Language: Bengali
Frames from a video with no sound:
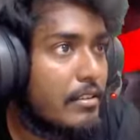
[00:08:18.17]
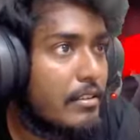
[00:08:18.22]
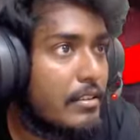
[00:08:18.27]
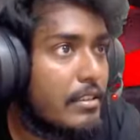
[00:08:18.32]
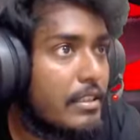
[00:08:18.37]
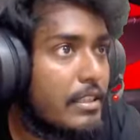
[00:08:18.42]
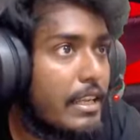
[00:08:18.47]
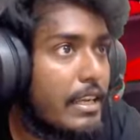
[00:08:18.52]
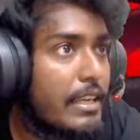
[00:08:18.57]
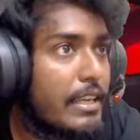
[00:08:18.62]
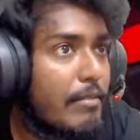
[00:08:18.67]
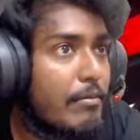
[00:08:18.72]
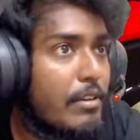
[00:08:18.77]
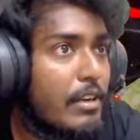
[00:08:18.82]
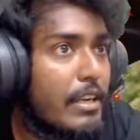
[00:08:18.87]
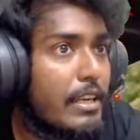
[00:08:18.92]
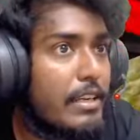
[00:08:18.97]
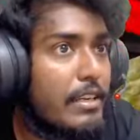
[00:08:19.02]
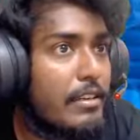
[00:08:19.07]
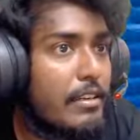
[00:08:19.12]
দেখ কেমন
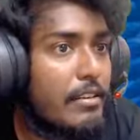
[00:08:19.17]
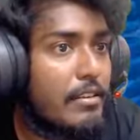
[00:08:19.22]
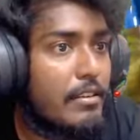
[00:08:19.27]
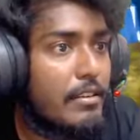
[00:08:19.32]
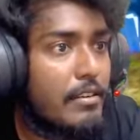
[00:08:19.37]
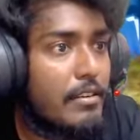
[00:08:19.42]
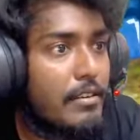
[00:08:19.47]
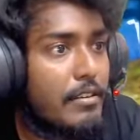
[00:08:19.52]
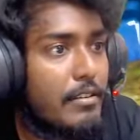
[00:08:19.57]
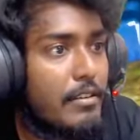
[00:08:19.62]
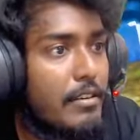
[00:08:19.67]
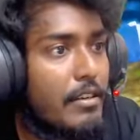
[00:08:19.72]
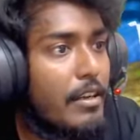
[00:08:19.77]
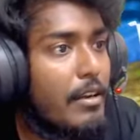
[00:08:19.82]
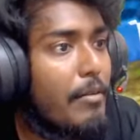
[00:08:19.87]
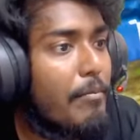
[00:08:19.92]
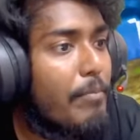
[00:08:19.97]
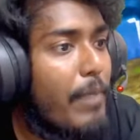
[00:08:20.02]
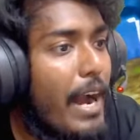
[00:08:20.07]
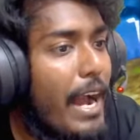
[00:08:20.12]
লাগে
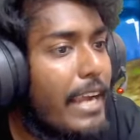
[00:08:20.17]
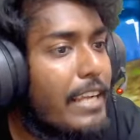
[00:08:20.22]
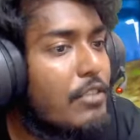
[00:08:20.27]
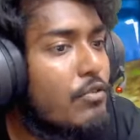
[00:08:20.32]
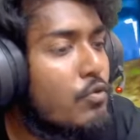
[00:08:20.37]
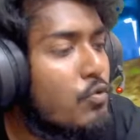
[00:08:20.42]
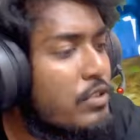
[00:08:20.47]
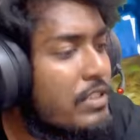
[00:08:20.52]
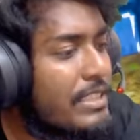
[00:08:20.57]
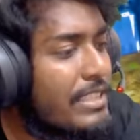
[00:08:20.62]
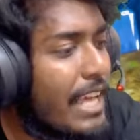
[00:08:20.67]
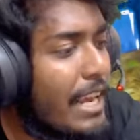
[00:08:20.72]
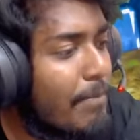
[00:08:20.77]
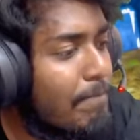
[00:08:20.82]
ভাই কুত্তার